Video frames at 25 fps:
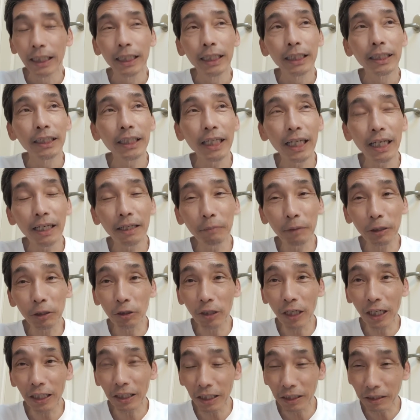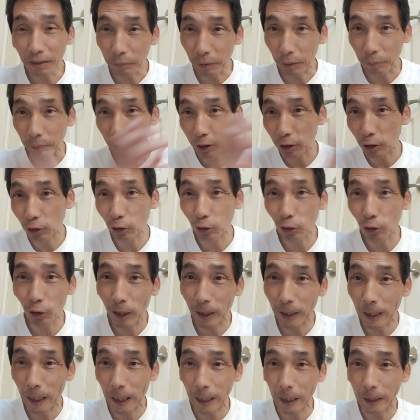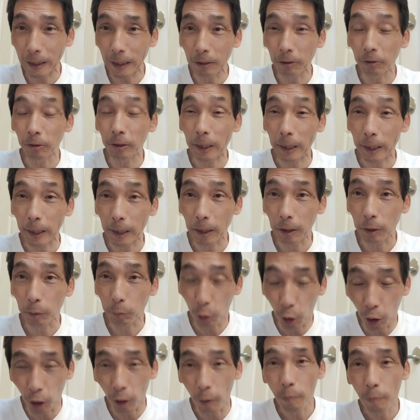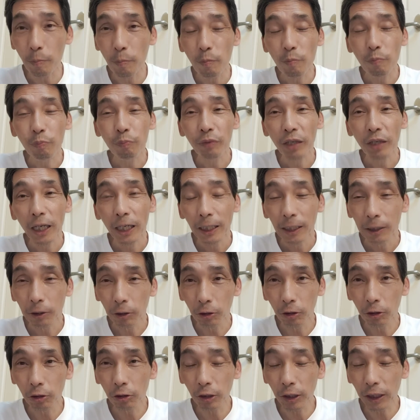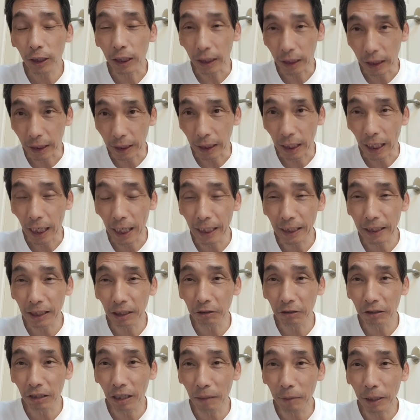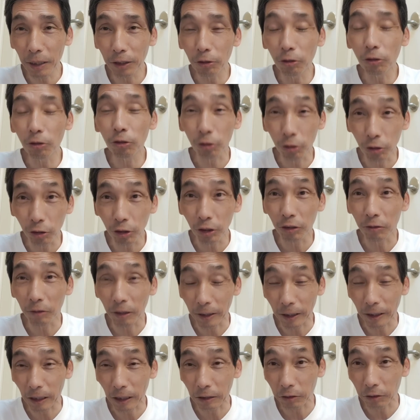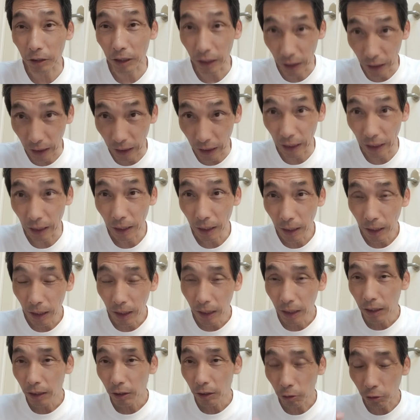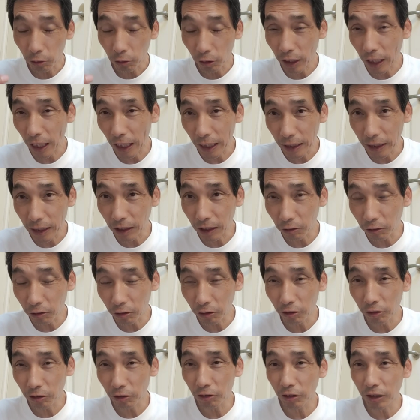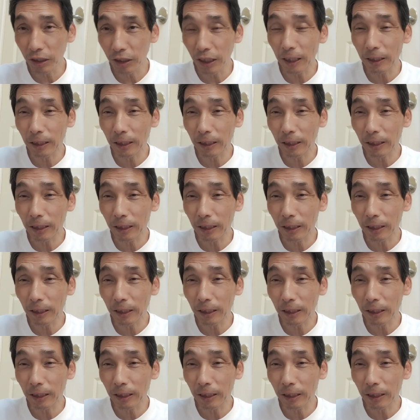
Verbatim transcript: で、まあ、その話はま別の動画で上げてるんだけれども、その時に会社の名前どうするって言われた時に、この会社を作るにあ